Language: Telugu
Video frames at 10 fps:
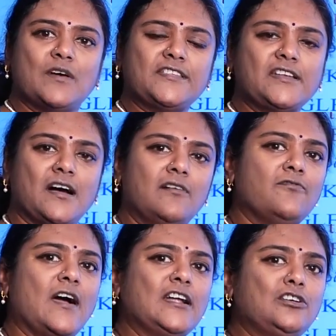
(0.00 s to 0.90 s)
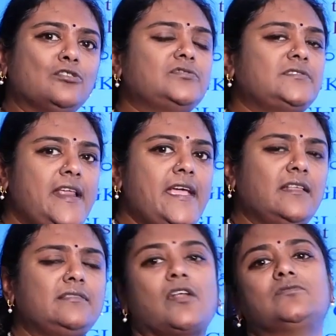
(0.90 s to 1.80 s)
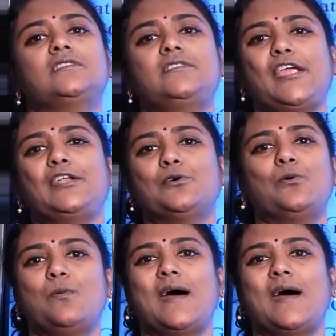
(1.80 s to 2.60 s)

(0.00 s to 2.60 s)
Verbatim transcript: మొదట వన్ టూ త్రీ తర్వాత త్రీ టూ